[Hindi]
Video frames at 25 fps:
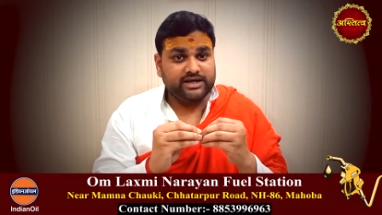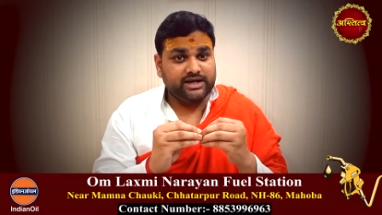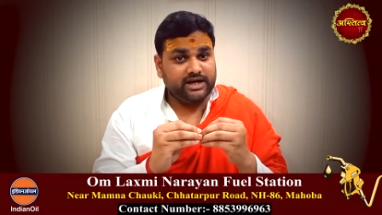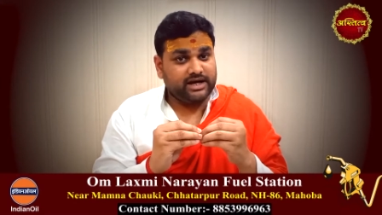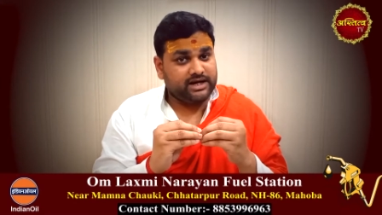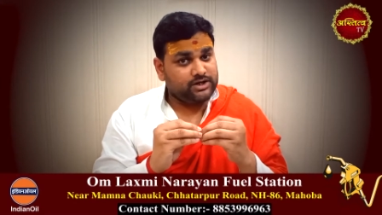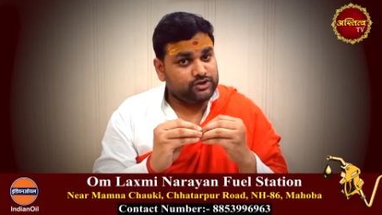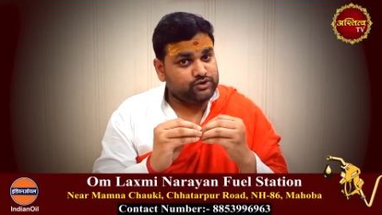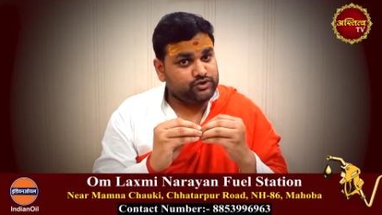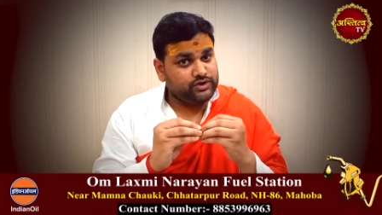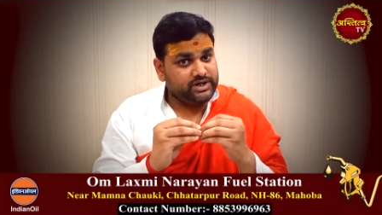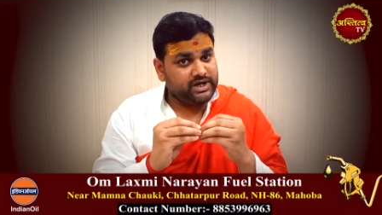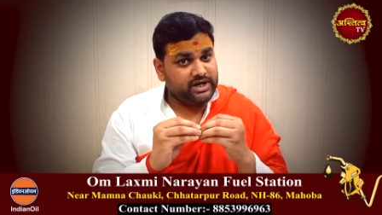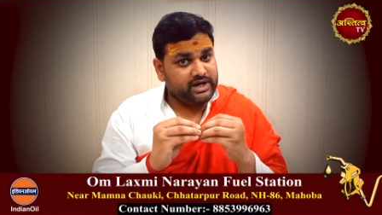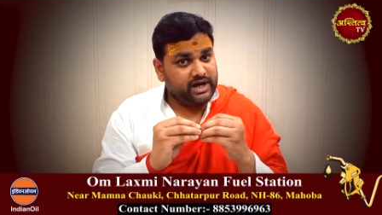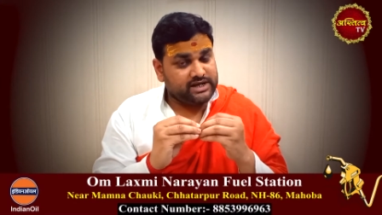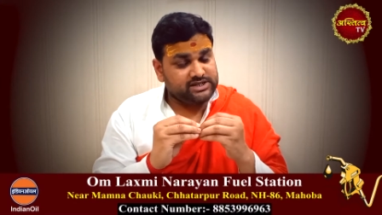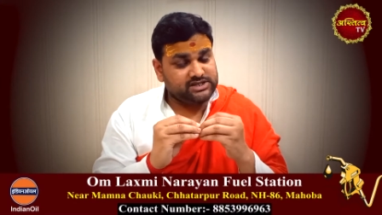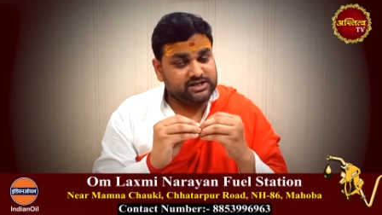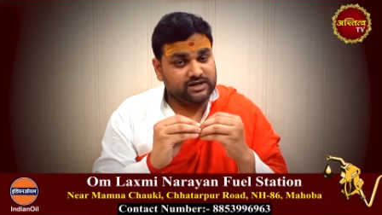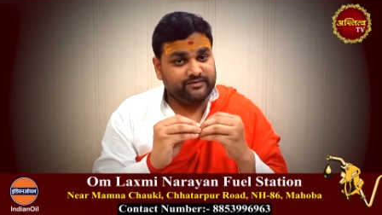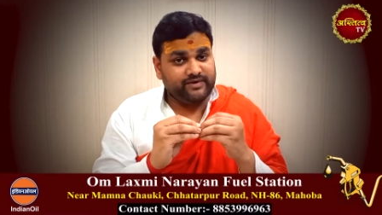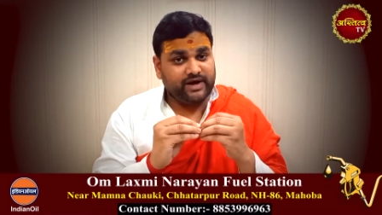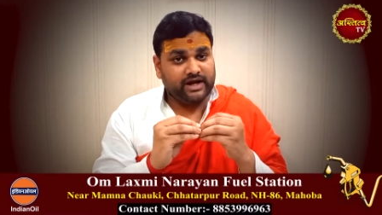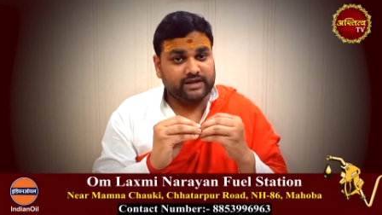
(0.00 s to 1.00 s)
कि अगर जो ये
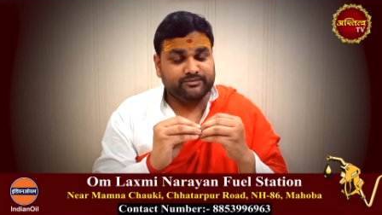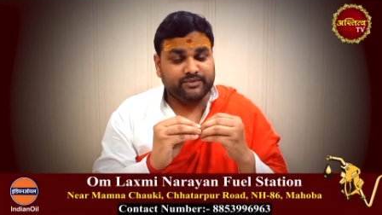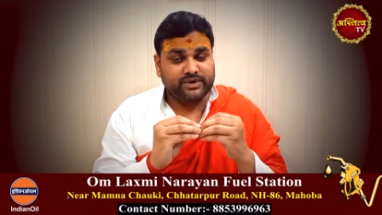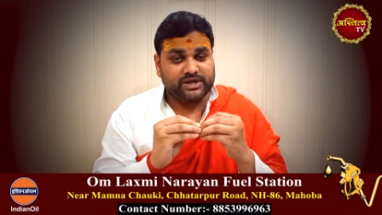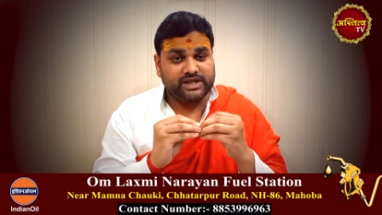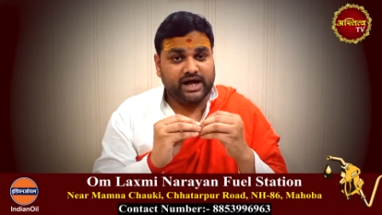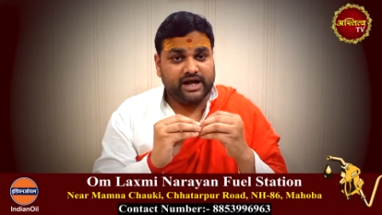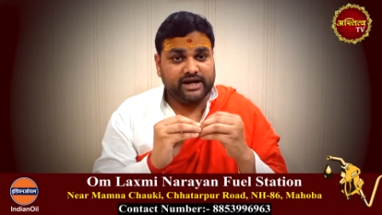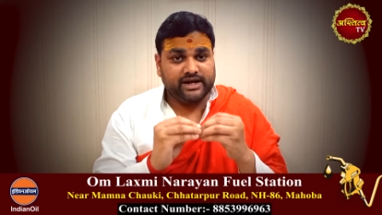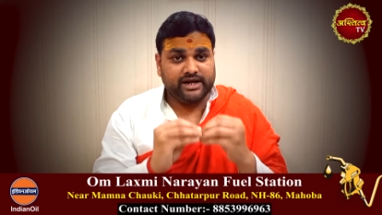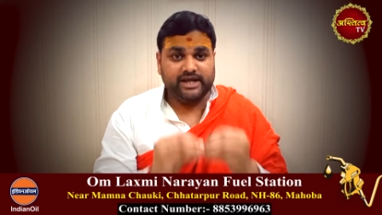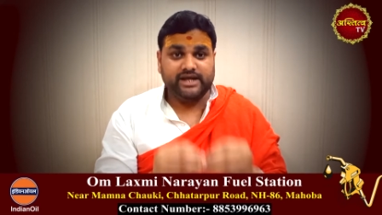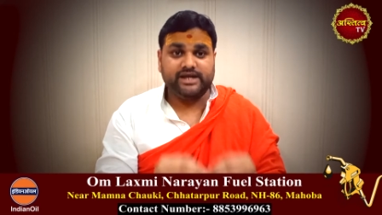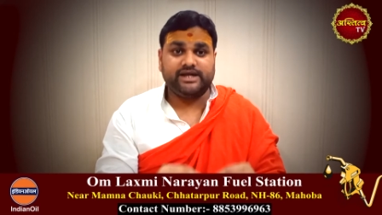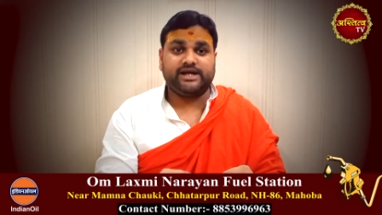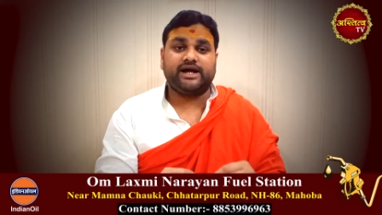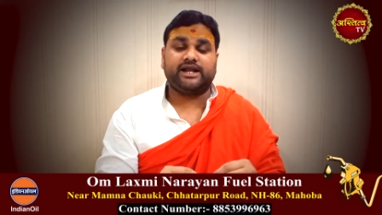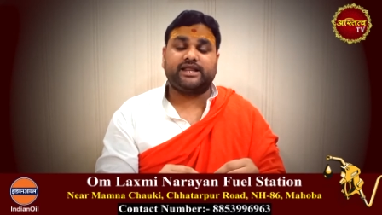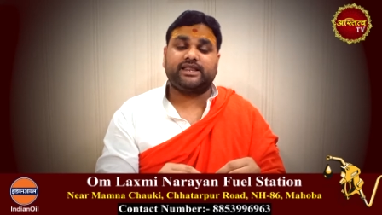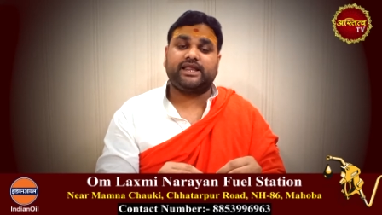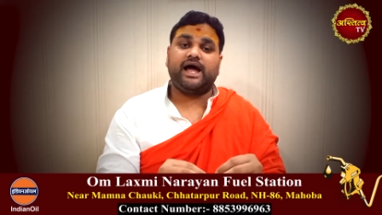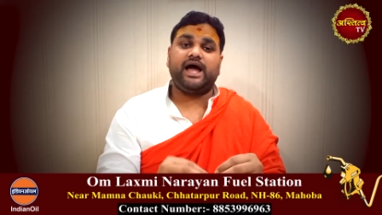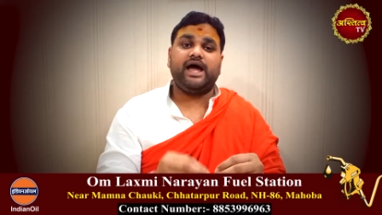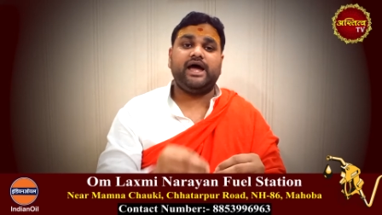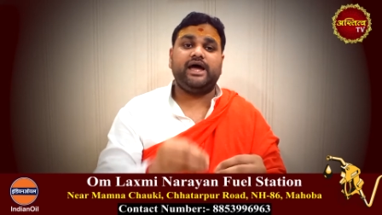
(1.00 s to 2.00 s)
आशीर्वाद प्रदान नहीं
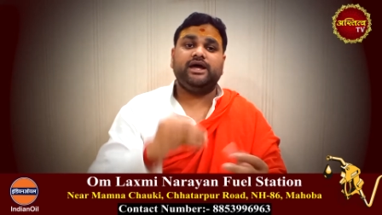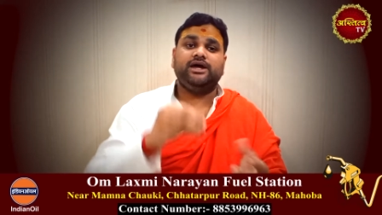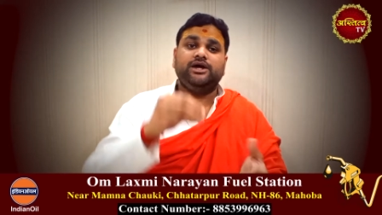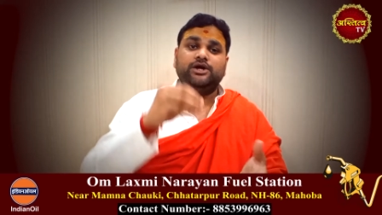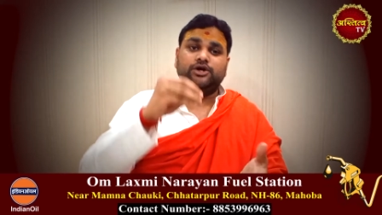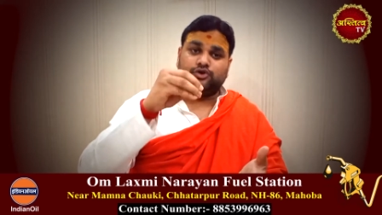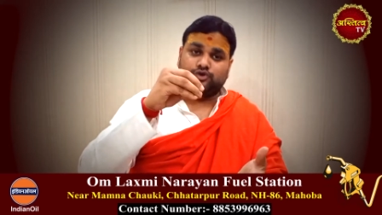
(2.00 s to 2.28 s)
करता है